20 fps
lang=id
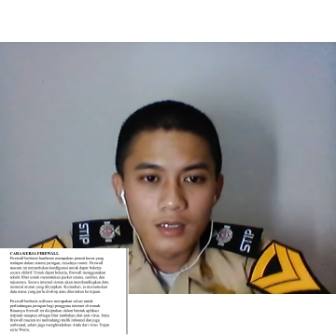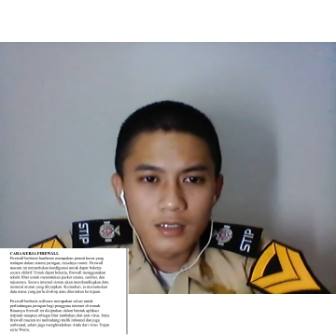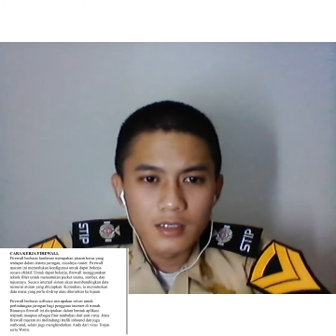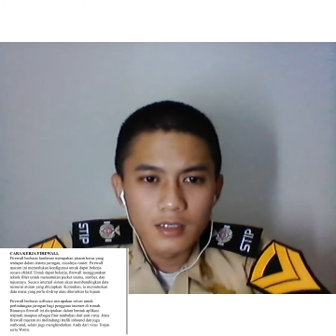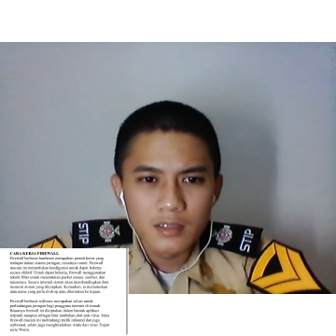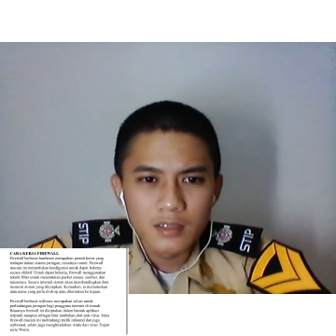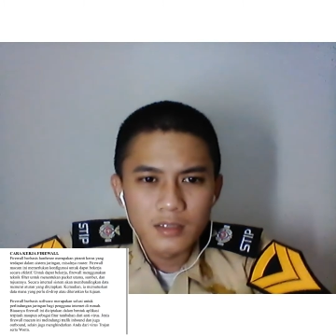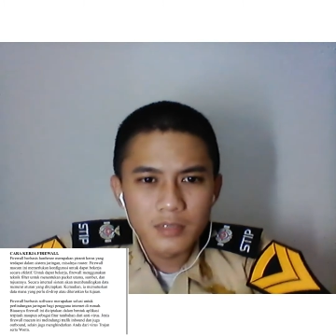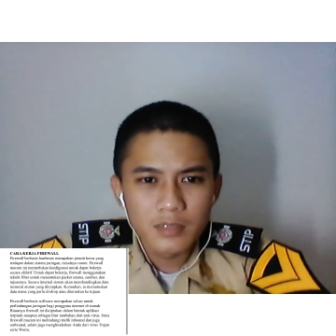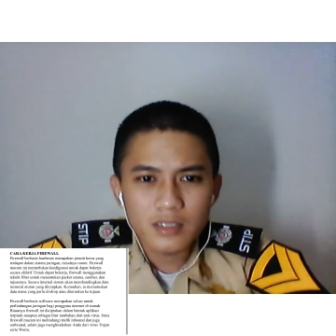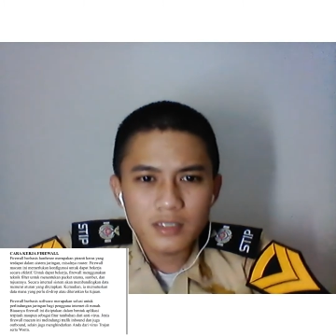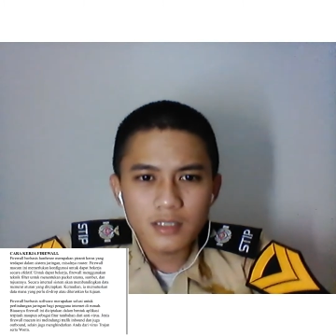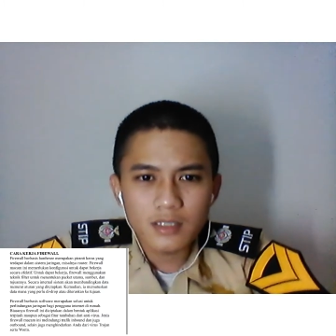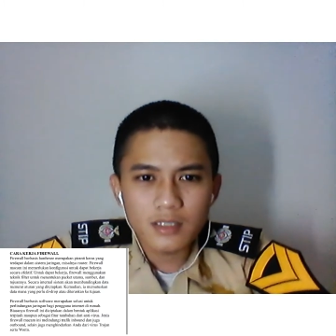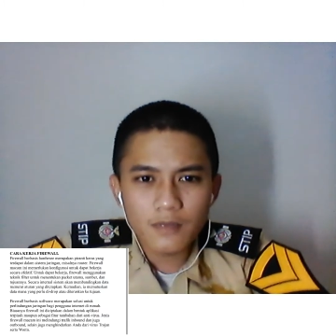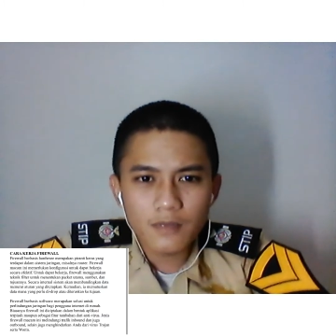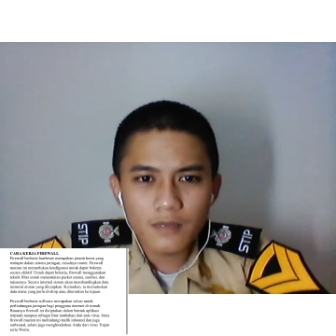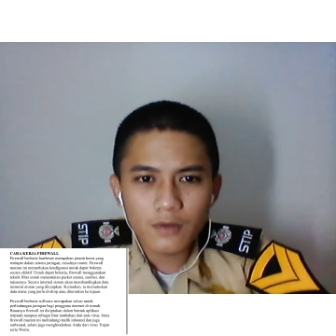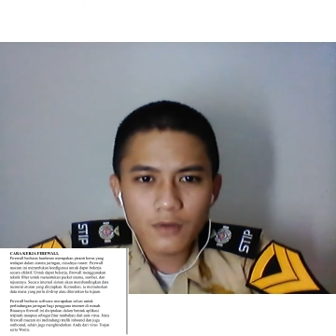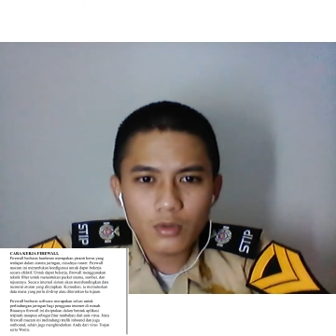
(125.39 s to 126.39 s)
Biasanya
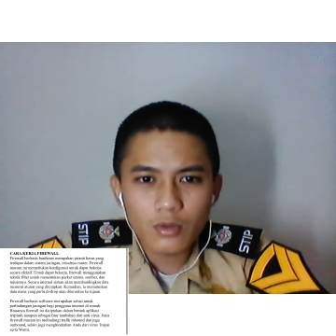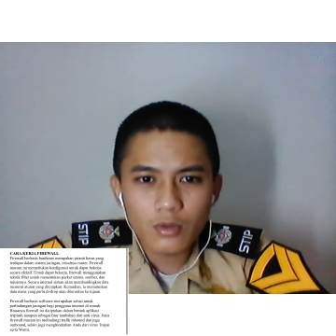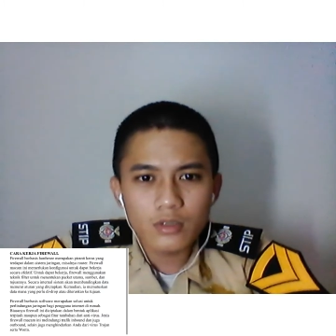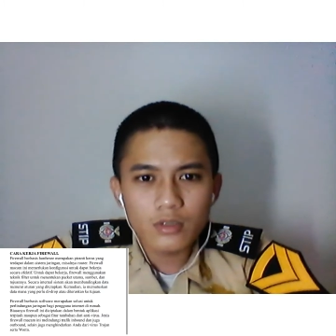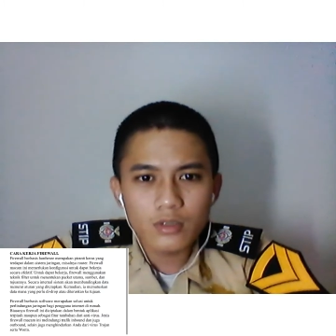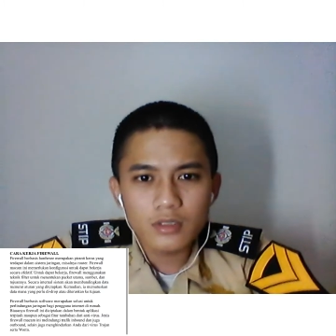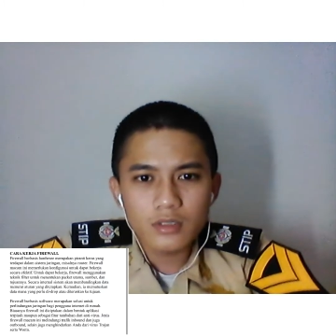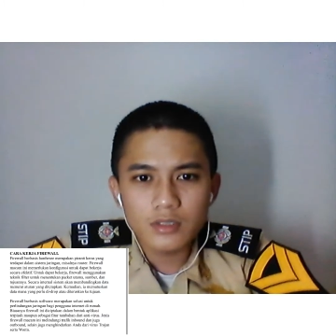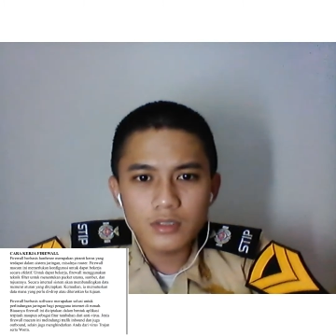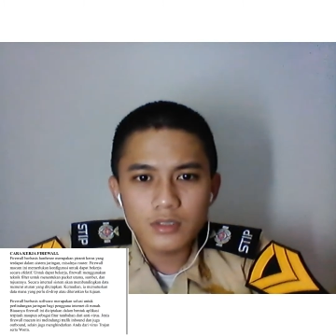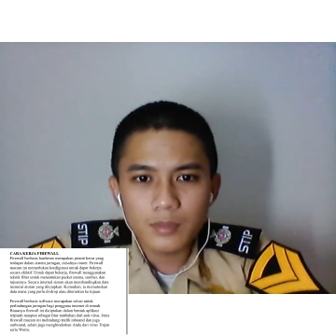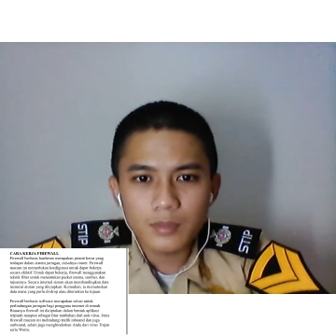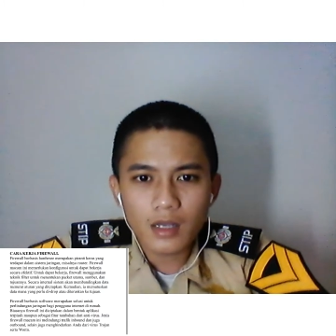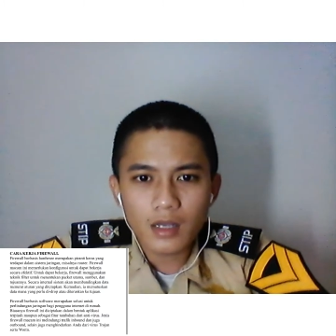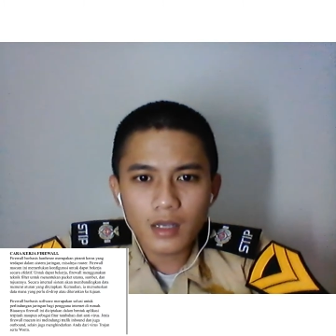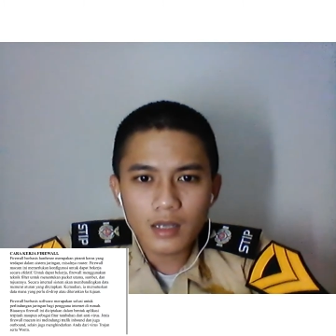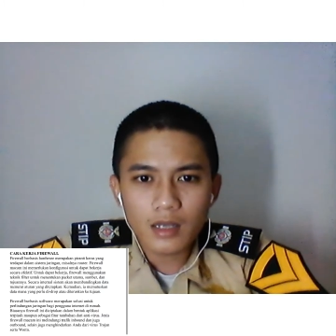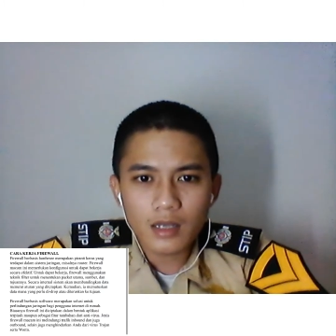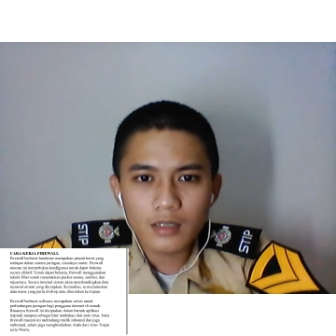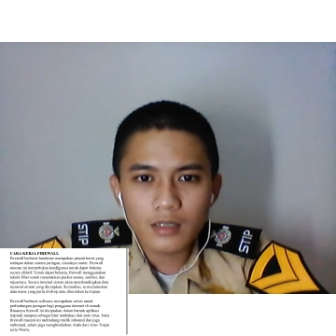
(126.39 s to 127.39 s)
firewall ini
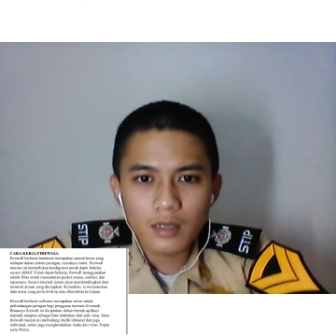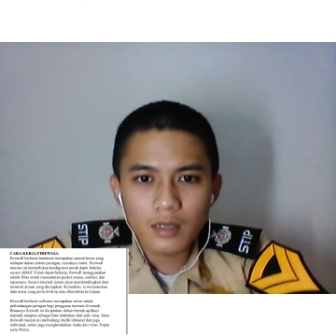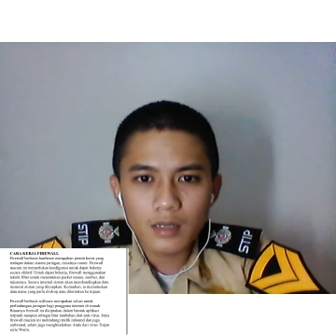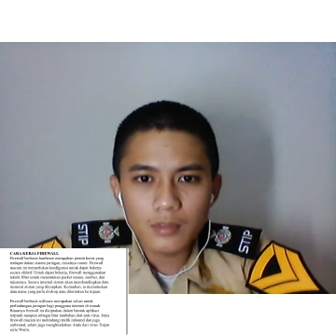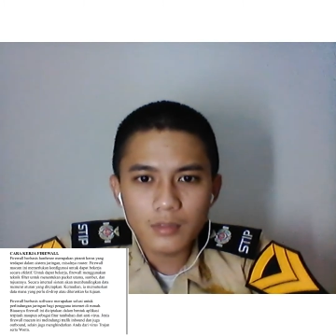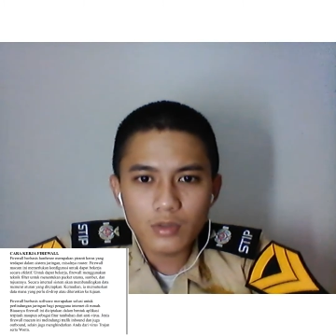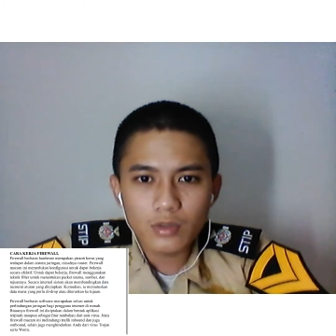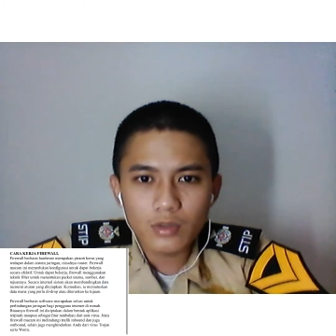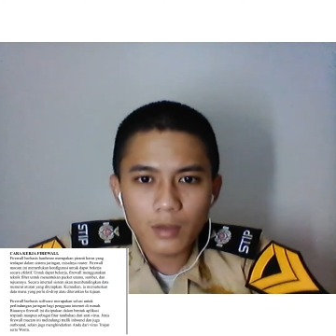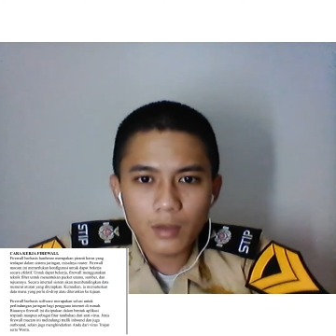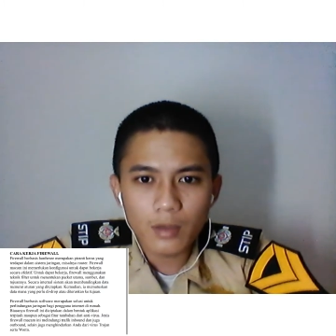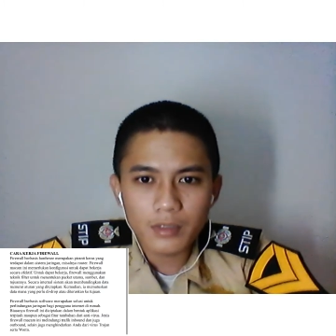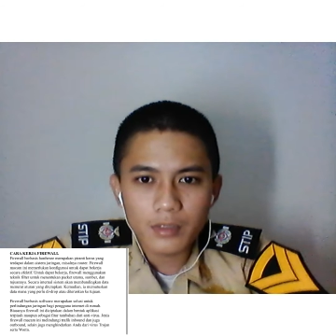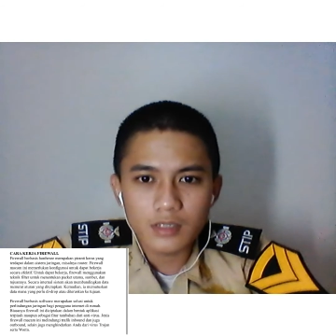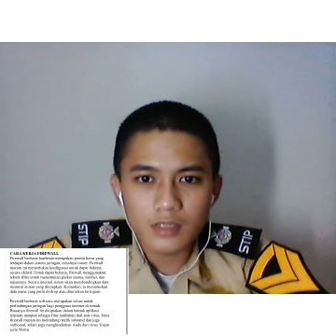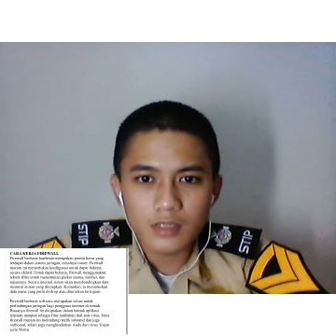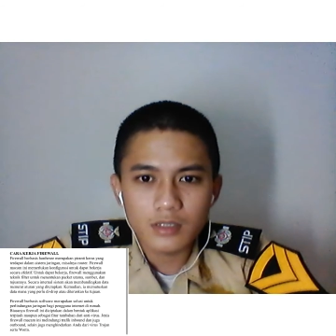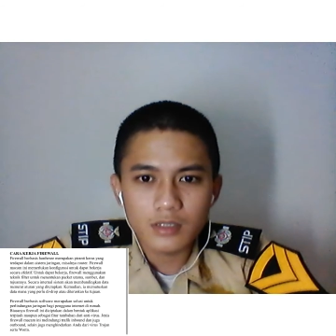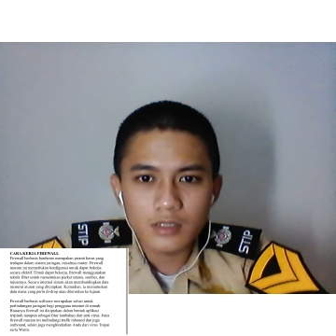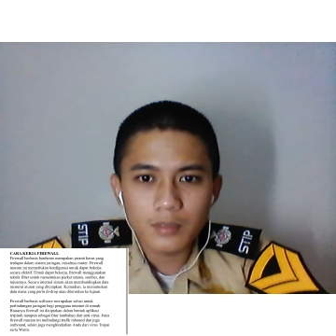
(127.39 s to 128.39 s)
diciptakan dalam bentuk aplikasi
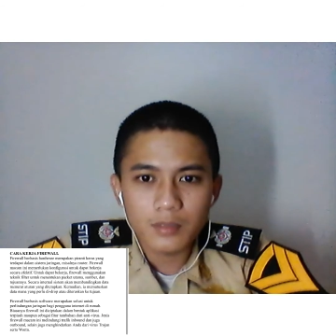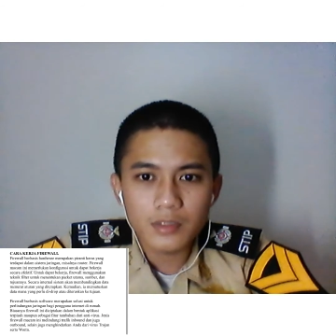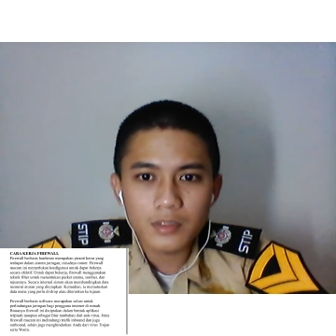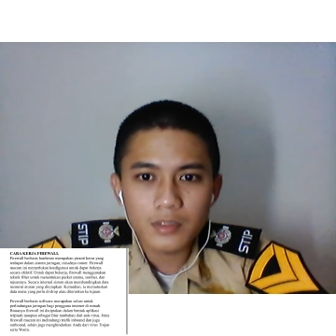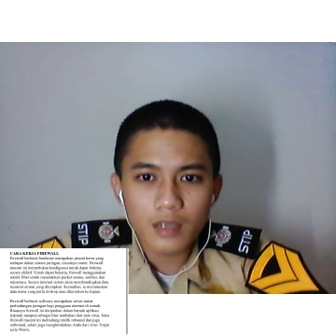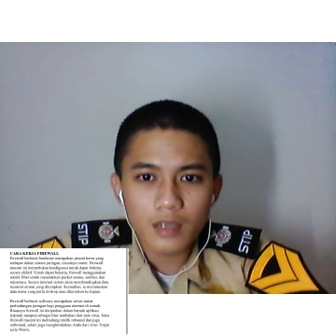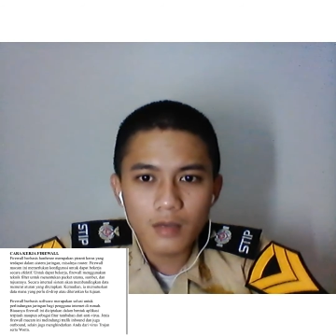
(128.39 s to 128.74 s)
terpisah